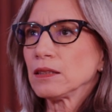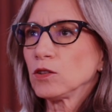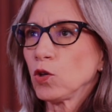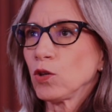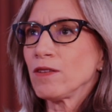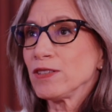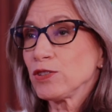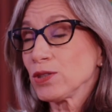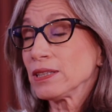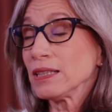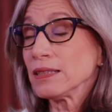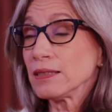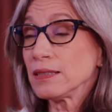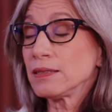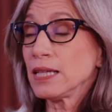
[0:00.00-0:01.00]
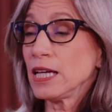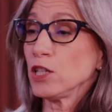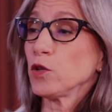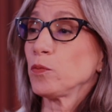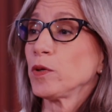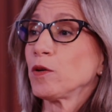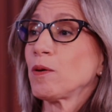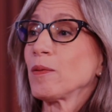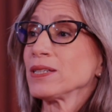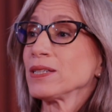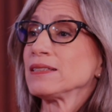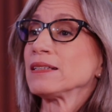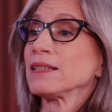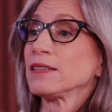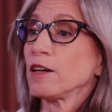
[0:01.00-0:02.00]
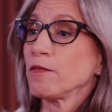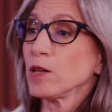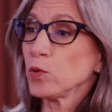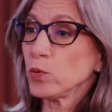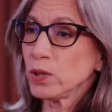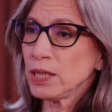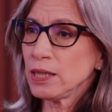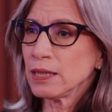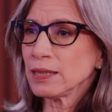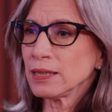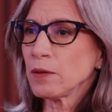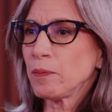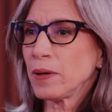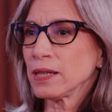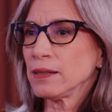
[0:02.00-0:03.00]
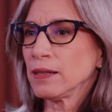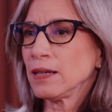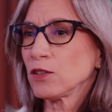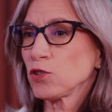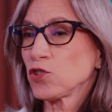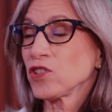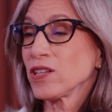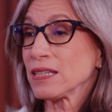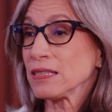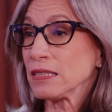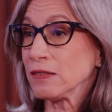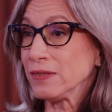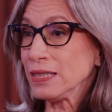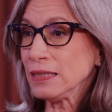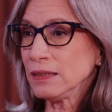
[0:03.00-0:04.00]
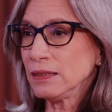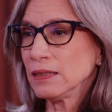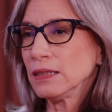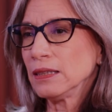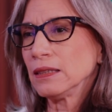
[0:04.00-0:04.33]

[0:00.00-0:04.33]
todavía se está en diseño, pero vamos a decir esta veeduría de parte de la sociedad civil,